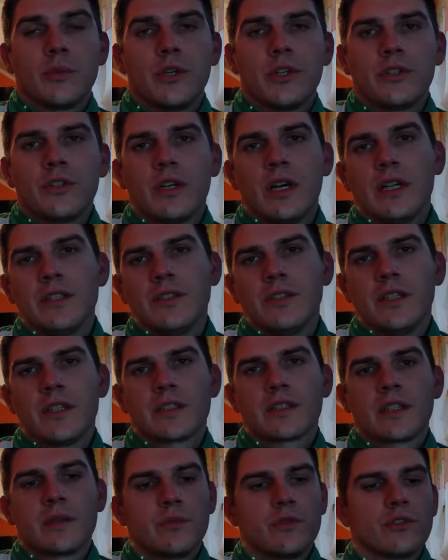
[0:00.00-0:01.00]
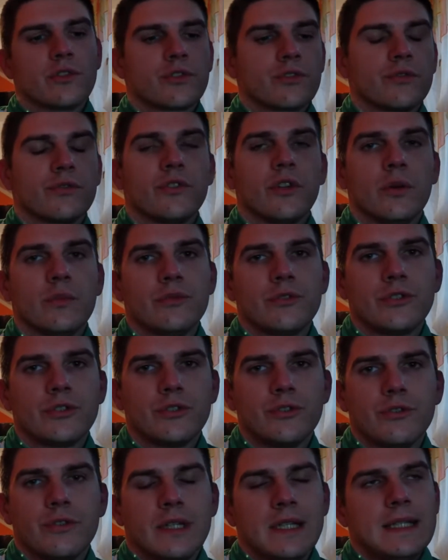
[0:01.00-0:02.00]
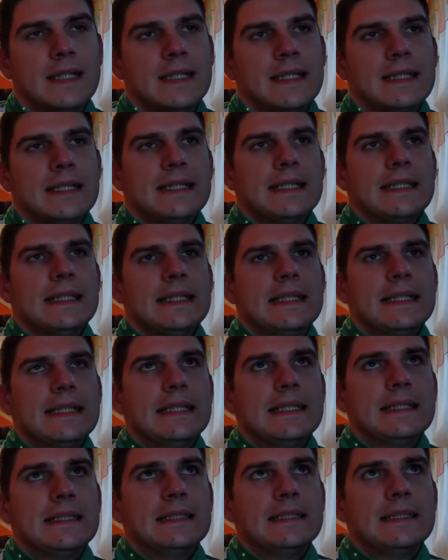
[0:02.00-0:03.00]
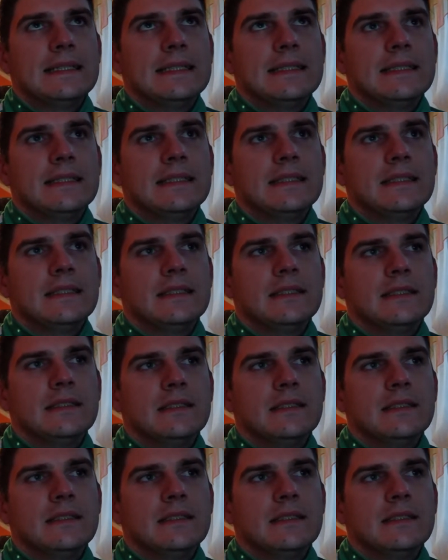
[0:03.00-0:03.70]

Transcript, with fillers: moi kochani, jestem już w domciu. Eee...